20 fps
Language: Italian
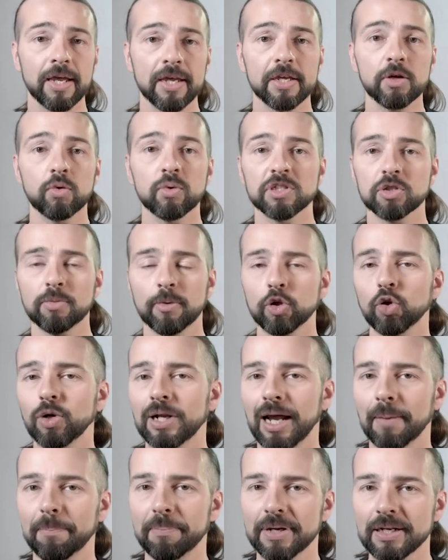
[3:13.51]
In questo modo
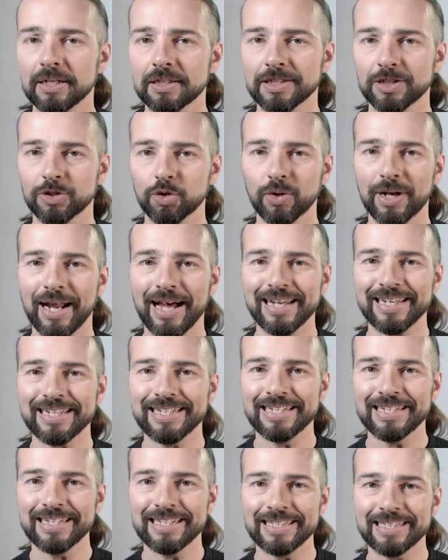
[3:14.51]
la persona
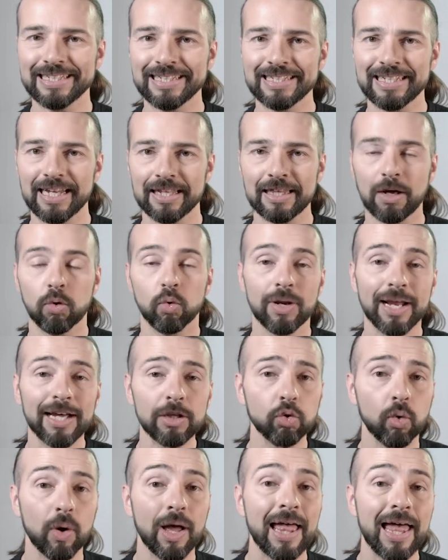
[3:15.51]
inizia da un
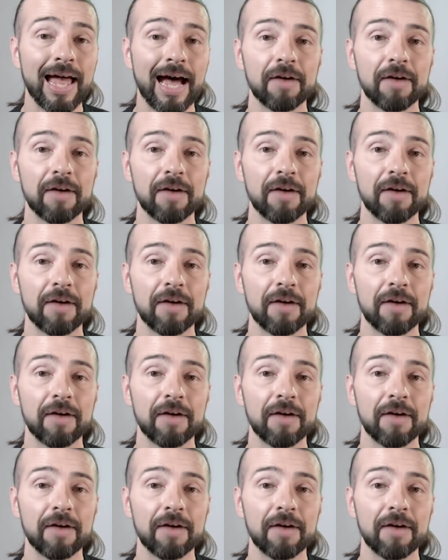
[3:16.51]
lato